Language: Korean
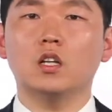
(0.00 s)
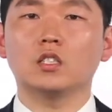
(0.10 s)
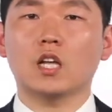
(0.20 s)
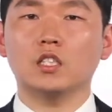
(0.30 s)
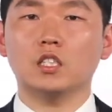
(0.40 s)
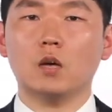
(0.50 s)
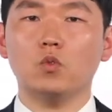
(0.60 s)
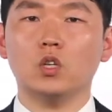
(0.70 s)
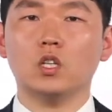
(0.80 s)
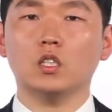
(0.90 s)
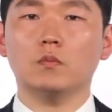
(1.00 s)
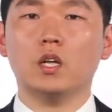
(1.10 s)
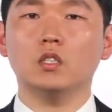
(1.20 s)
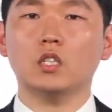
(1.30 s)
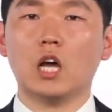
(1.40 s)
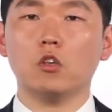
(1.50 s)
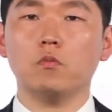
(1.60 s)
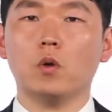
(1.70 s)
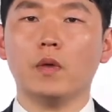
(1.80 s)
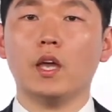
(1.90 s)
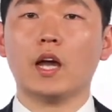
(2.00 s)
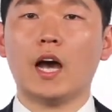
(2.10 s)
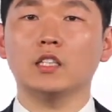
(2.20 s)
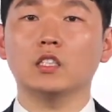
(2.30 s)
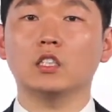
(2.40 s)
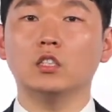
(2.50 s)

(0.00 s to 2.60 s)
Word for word: 자치사무이긴 하지만 상위법에 가는